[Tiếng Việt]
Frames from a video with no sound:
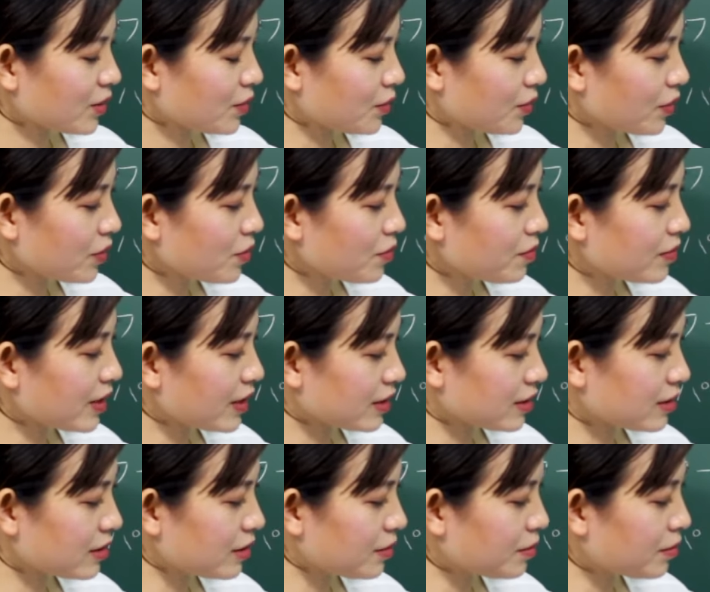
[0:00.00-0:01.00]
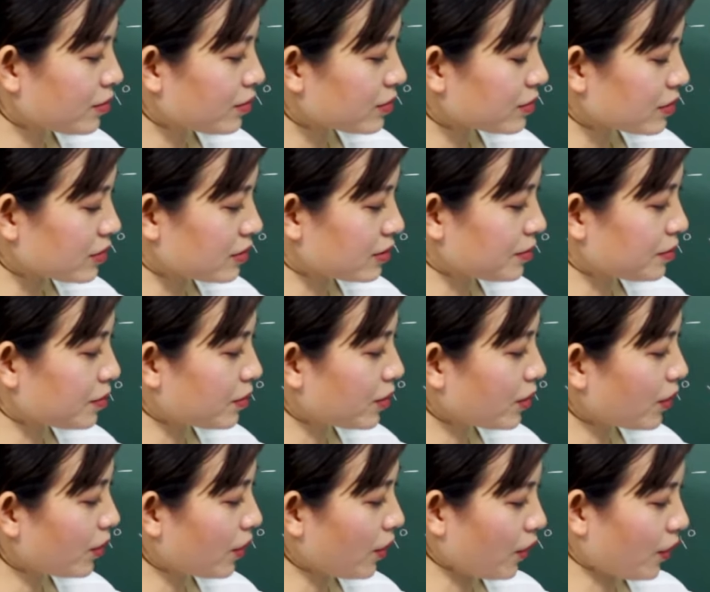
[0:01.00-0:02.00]
Cuối cùng là từ
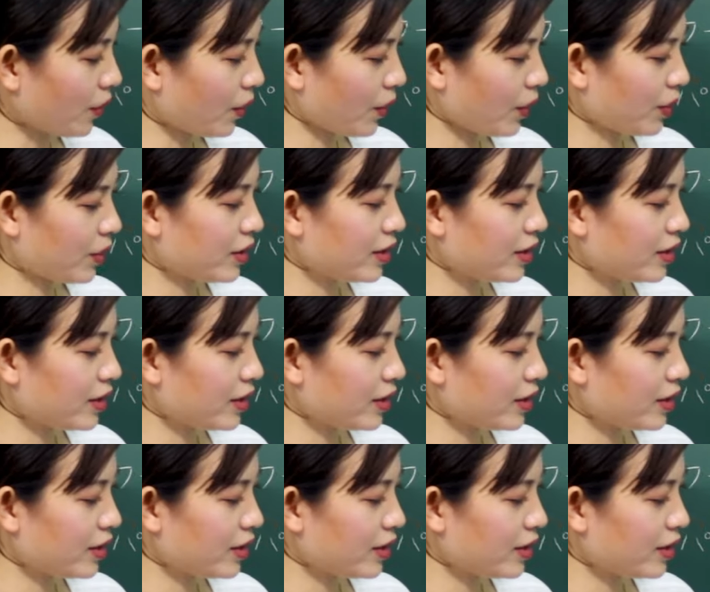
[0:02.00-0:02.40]
mô.